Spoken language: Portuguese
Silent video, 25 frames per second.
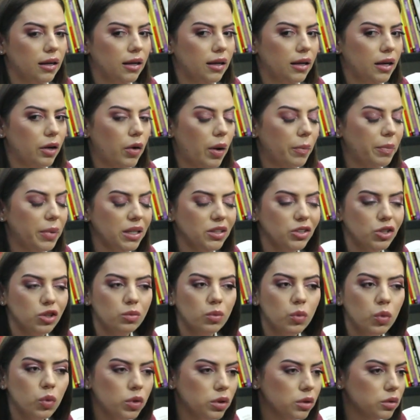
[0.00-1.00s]
eu aprendi
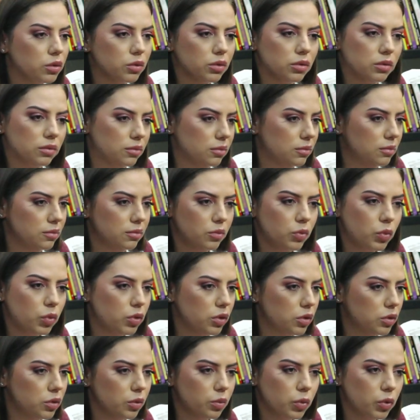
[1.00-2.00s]
muito,
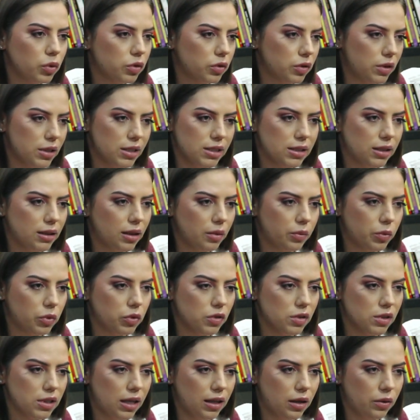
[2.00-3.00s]
muito, muito nesse tempo
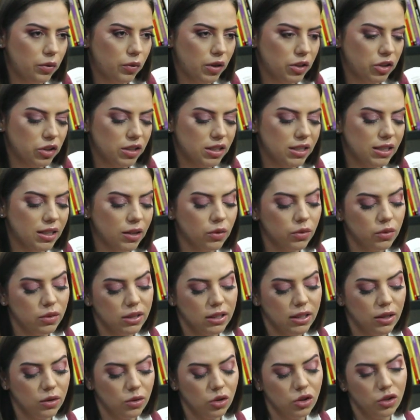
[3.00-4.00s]
do salão. Acho que se eu,
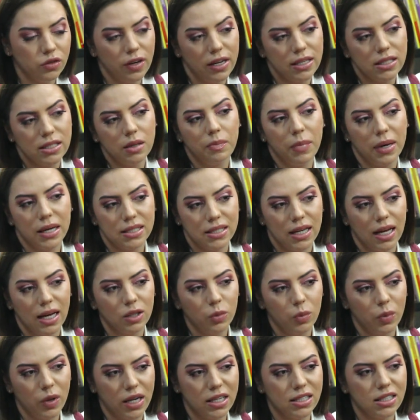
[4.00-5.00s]
se eu não tivesse
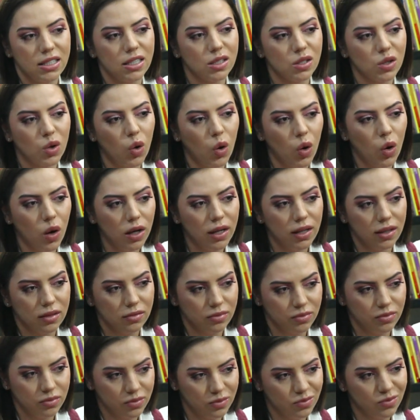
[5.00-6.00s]
passado por essa escola
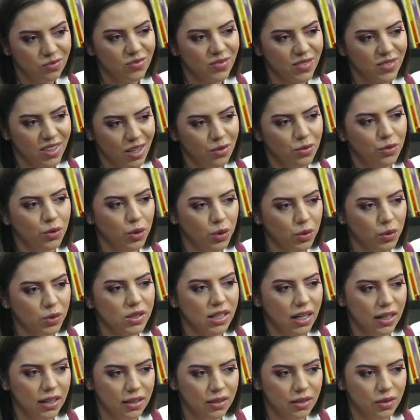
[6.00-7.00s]
que foi o
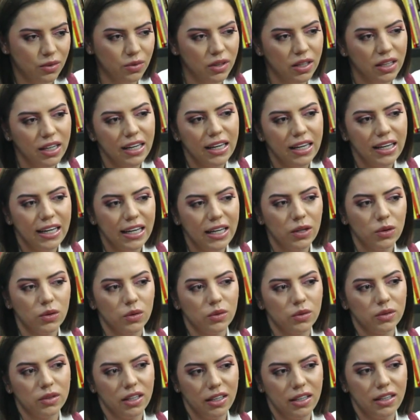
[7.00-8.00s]
salão, eu
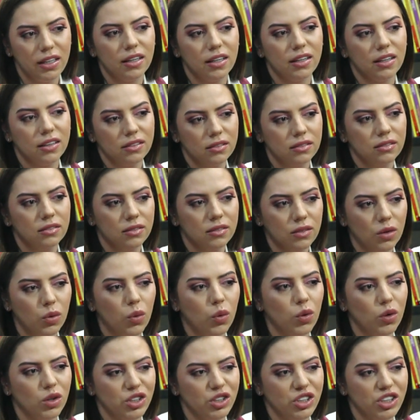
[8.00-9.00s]
não teria
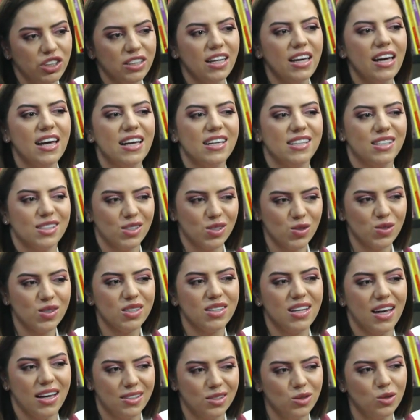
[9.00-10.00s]
hoje é, esse
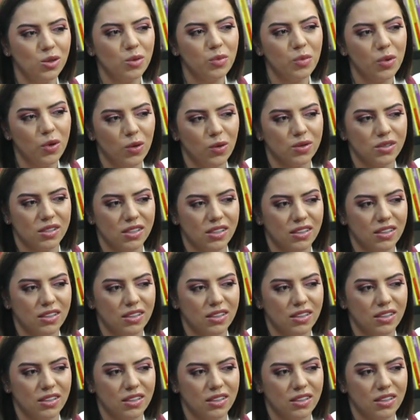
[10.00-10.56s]
sucesso no bronze.